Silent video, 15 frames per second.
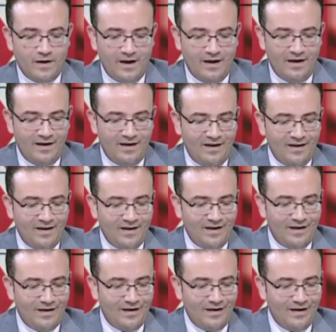
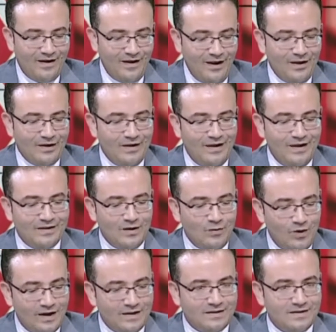فاحنا
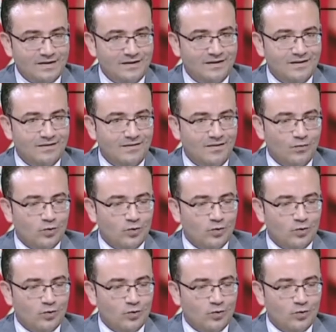دلوقتي